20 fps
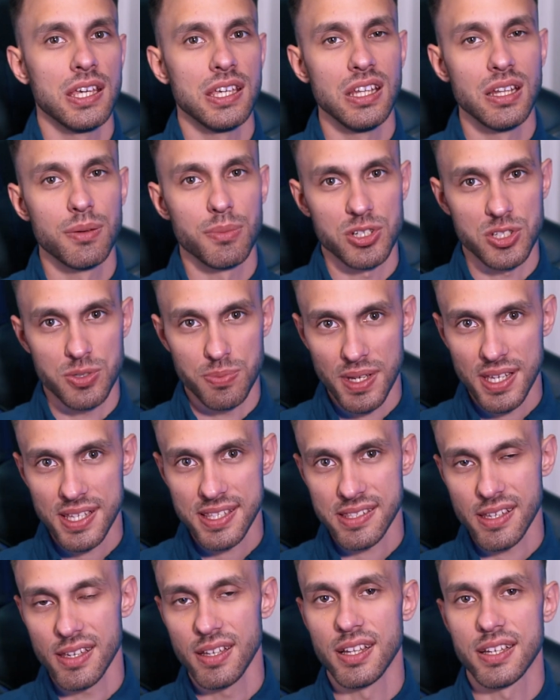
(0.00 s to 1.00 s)
ile masz
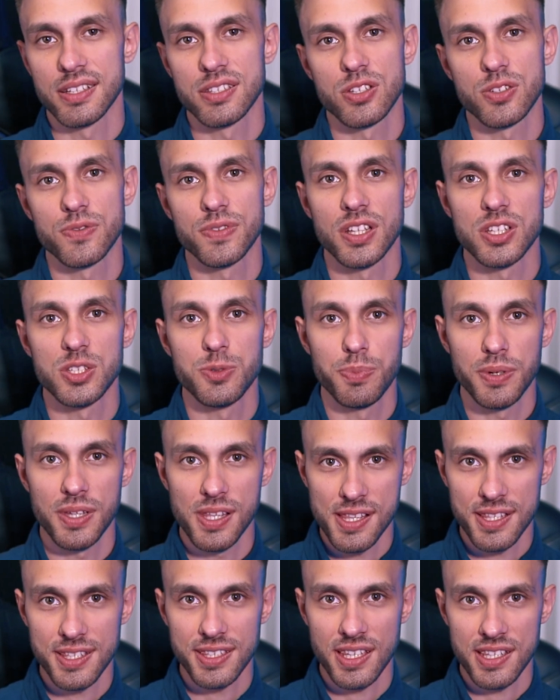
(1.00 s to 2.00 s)
miejsca, ile chcesz wydać
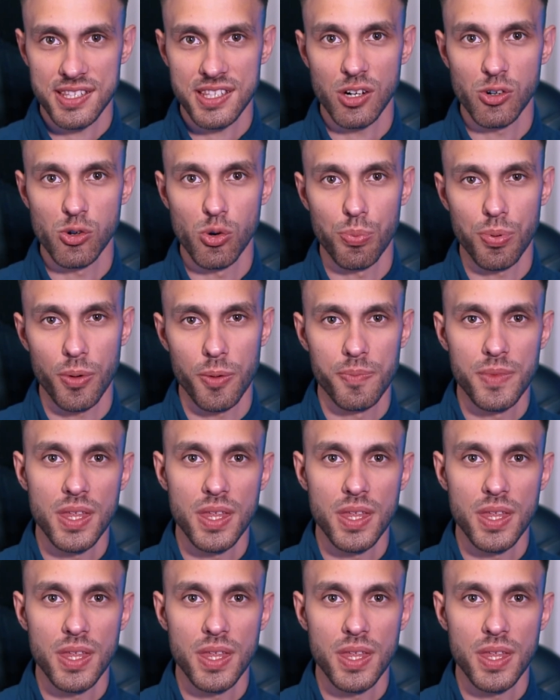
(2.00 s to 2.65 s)
pieniędzy na zakup.